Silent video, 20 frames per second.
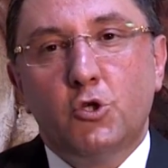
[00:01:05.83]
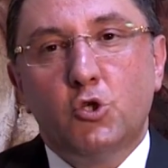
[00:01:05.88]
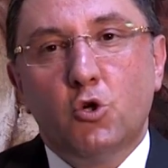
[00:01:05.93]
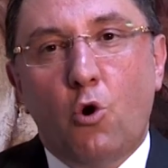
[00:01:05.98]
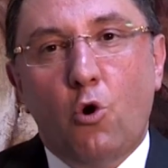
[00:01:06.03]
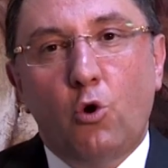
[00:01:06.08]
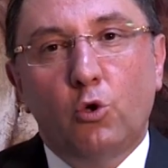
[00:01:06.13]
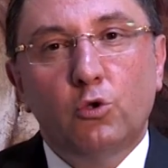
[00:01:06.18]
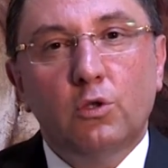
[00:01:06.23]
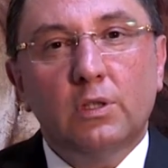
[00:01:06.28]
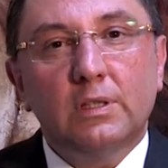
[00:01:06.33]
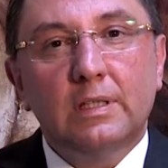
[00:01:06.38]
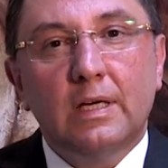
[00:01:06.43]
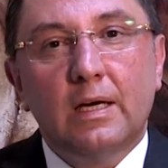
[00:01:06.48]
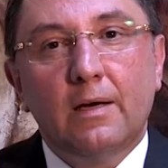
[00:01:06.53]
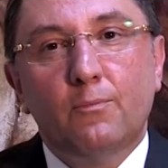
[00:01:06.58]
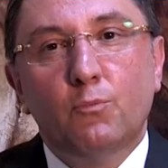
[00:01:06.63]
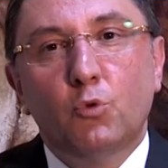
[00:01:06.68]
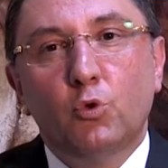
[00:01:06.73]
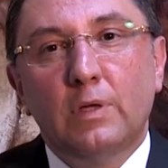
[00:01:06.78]

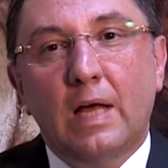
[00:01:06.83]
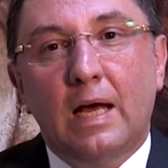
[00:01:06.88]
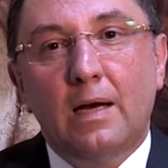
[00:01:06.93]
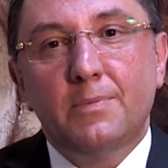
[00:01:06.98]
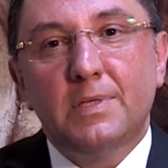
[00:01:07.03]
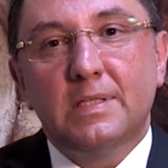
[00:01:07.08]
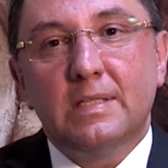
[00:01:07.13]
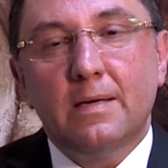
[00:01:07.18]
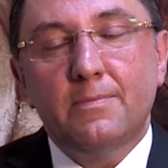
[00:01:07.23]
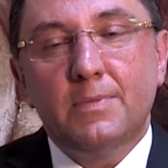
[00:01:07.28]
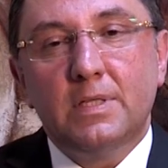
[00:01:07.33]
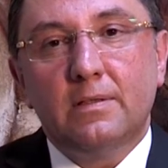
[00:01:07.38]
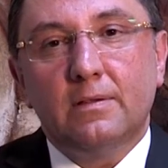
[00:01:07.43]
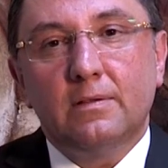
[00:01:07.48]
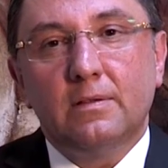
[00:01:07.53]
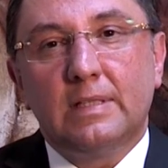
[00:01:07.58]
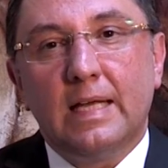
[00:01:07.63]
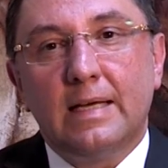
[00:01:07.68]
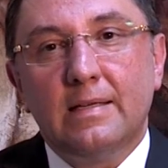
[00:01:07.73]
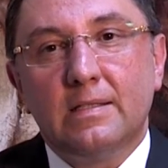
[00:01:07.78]
Çoğunlukla bunlar bize bir
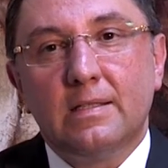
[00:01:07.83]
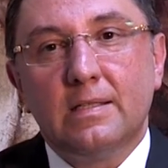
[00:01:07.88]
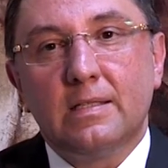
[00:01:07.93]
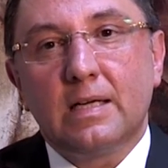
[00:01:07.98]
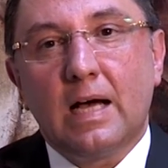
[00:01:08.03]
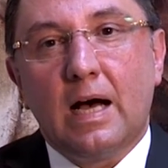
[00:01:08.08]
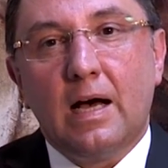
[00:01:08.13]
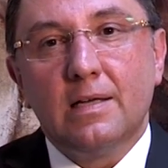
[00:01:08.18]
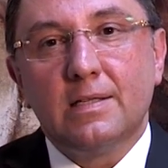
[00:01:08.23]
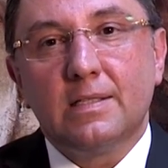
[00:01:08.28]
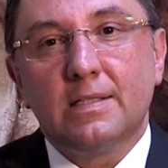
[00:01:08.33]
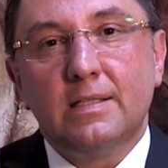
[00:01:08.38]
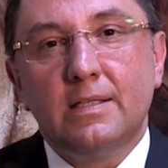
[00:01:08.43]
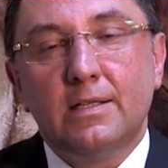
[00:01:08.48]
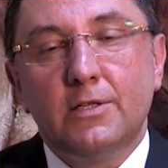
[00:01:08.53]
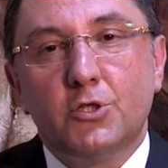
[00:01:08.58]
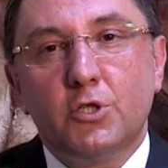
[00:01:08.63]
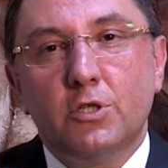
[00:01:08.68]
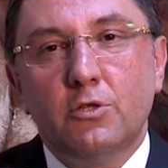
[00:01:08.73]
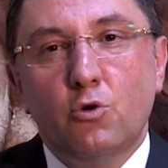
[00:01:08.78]
testis kanseri
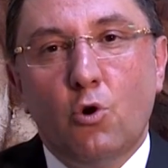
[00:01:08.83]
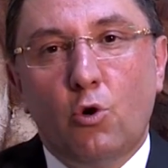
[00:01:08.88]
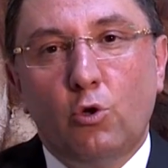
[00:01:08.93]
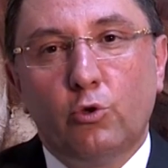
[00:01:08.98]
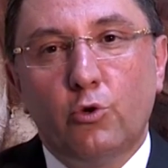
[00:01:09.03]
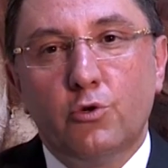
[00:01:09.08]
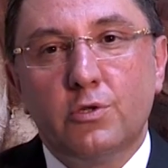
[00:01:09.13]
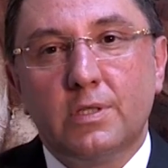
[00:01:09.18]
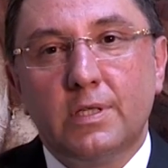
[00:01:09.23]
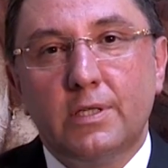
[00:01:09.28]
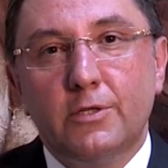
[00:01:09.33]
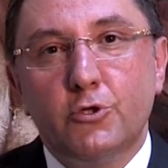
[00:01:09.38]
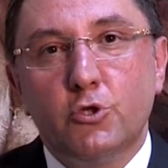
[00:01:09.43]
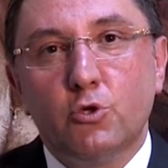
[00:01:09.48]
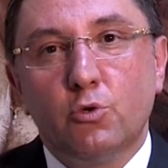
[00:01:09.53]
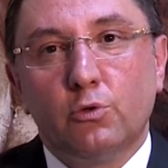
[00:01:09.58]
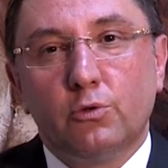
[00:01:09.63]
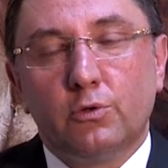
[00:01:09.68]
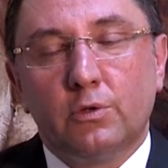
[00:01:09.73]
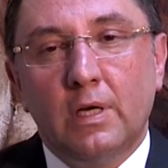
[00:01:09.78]
için yol
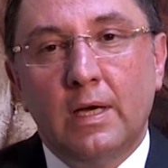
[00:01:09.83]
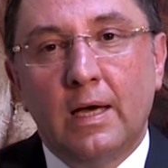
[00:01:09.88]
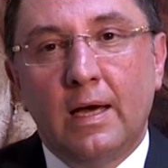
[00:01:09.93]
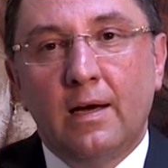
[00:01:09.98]
gösterici olur.